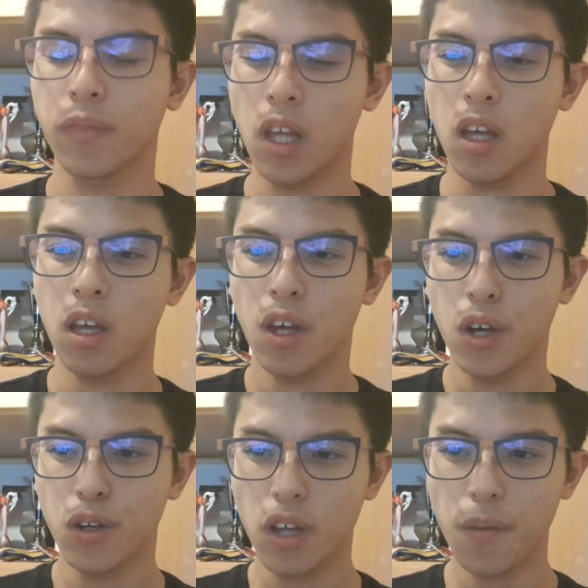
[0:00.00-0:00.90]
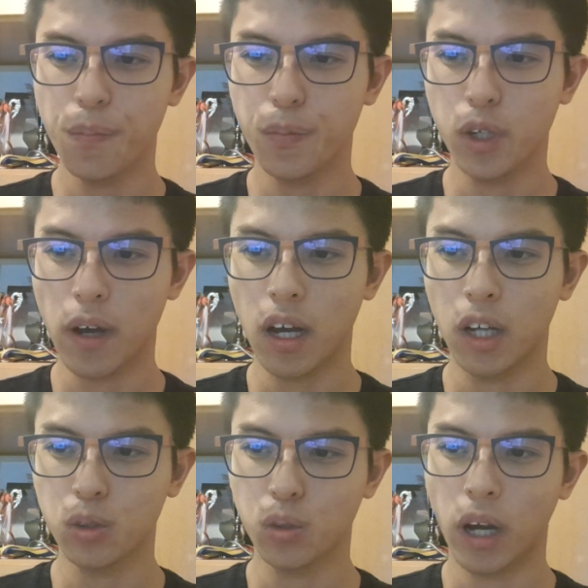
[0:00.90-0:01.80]
で、フリップ
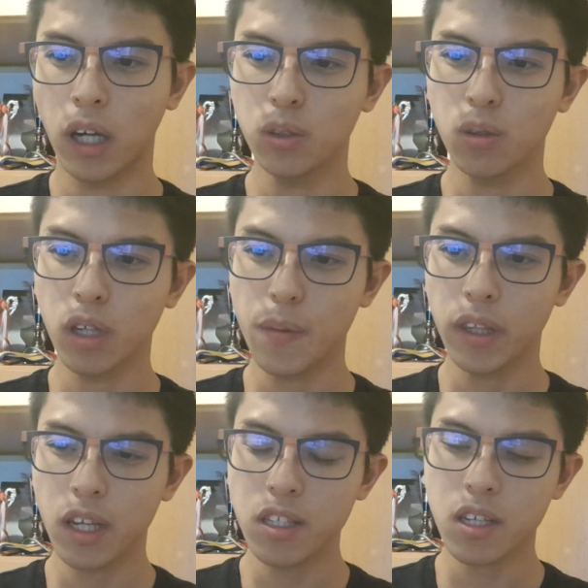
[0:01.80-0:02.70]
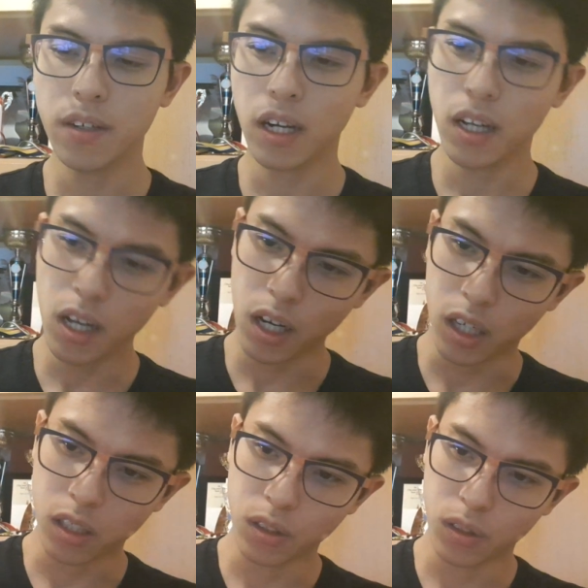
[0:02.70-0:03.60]
はちょっとアウト気味になっちゃうか
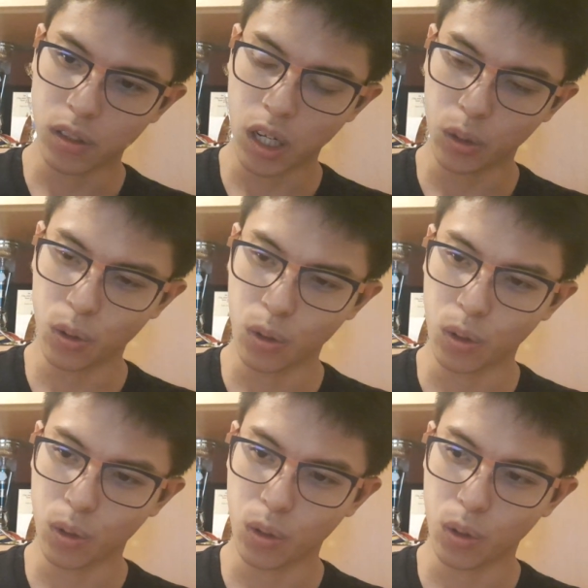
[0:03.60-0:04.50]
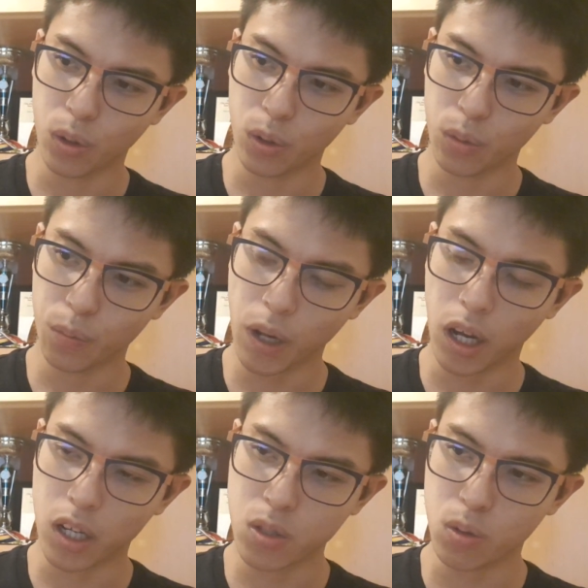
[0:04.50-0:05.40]
ら、あの、
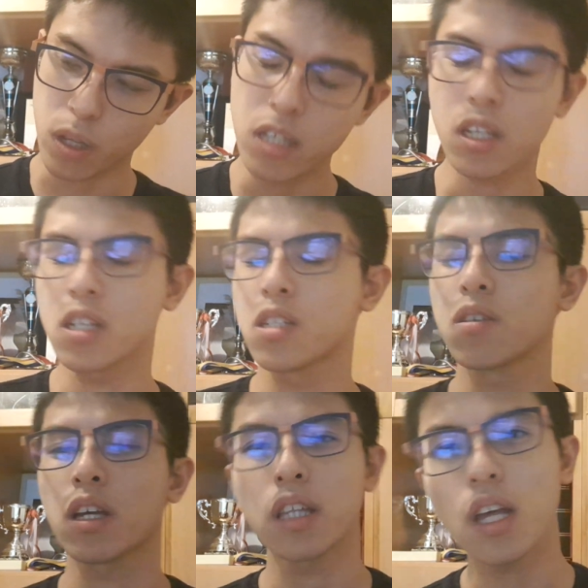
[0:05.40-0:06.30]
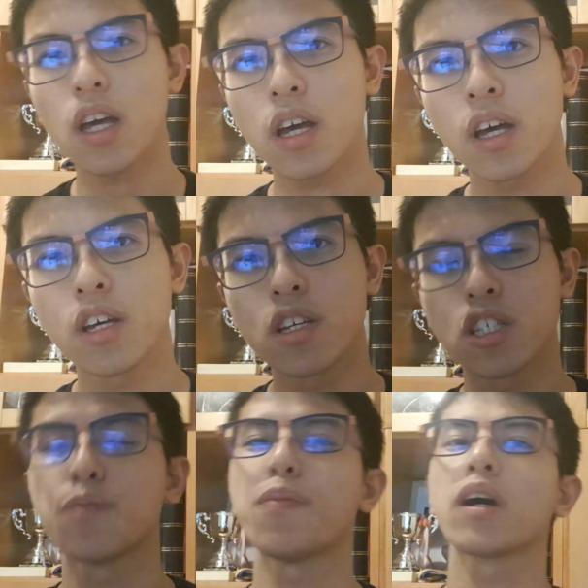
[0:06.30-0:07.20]
まあ、ちょっと意識しすぎて
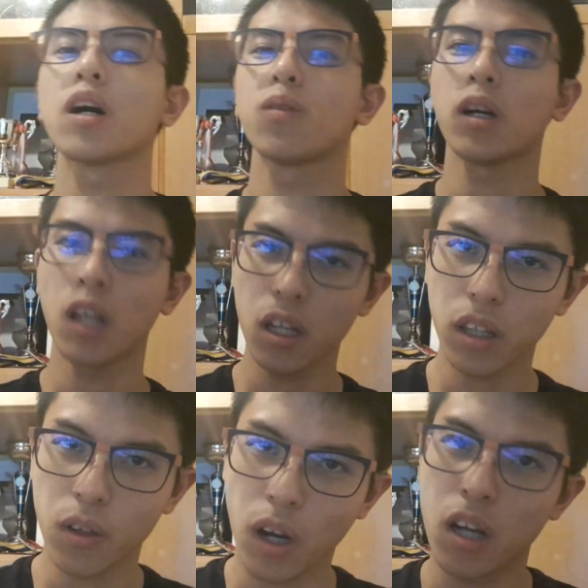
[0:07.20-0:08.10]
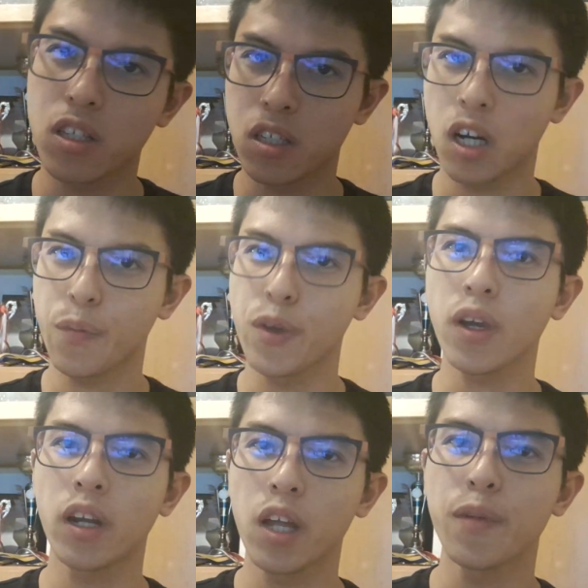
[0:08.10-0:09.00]
失敗があるのかなっていう感じが見
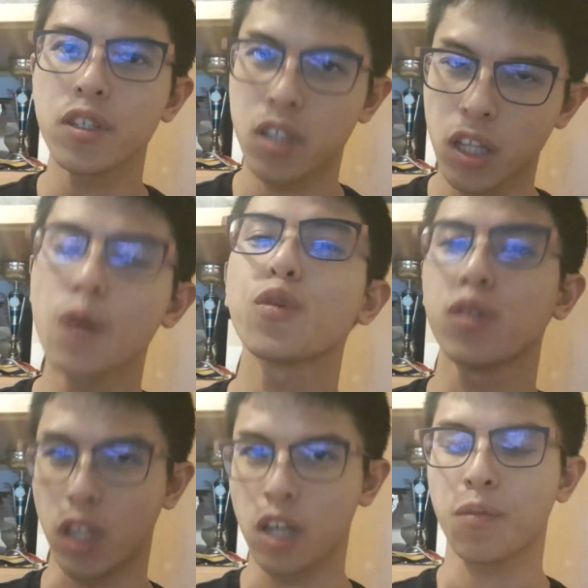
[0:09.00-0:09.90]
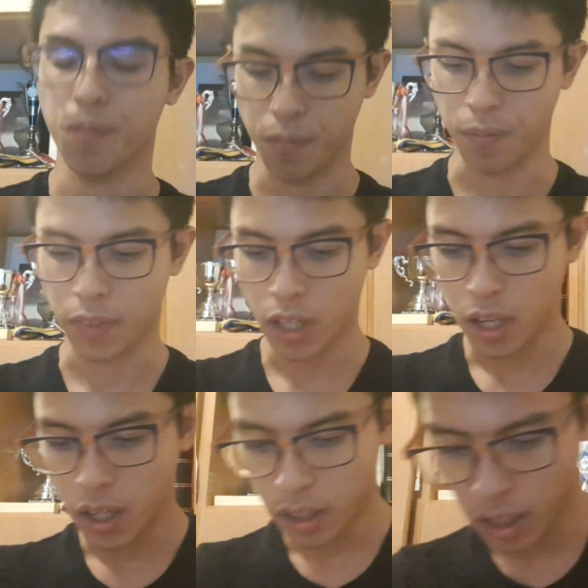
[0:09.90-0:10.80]
受けられますね、多分ね。うん。
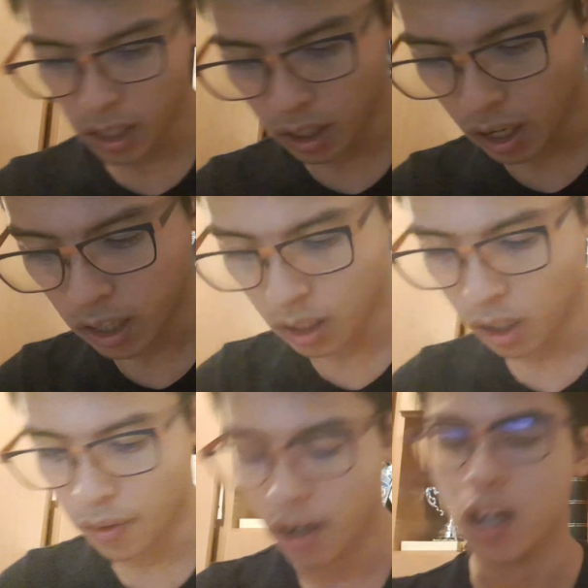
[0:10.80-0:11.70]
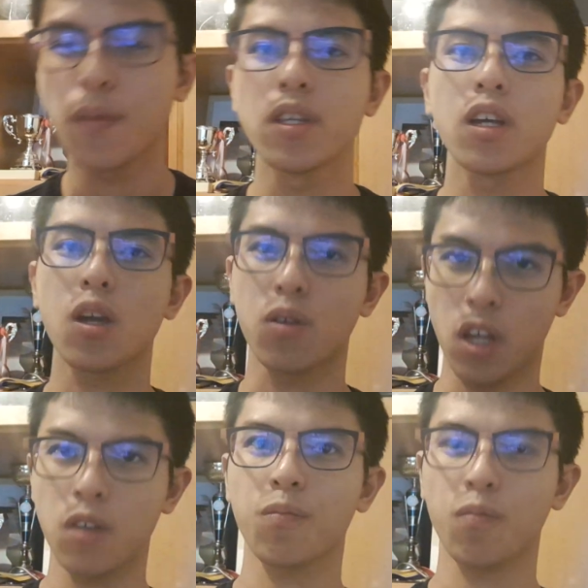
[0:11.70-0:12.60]
何が原因なのか分かりませんけど
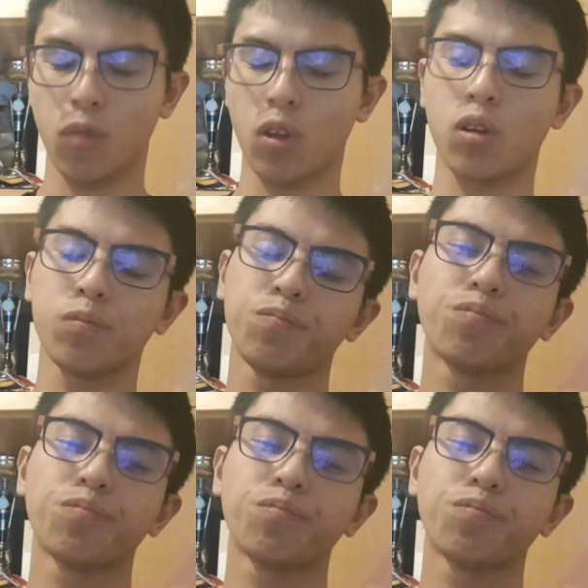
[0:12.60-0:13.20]
ね。うん。